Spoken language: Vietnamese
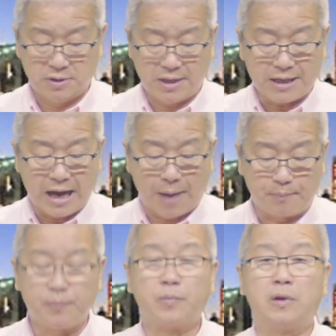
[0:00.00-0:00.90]
rất là
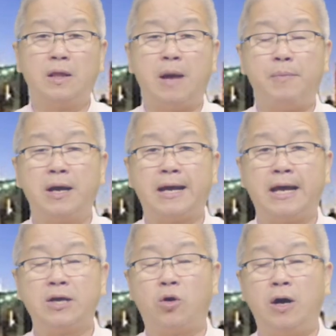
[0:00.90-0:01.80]
đẹp, nằm ở
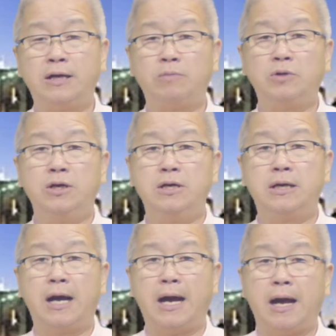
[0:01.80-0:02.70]
ngay khoảng góc
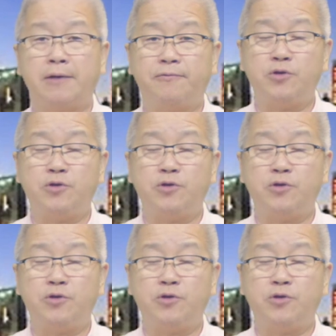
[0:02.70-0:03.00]
đường à,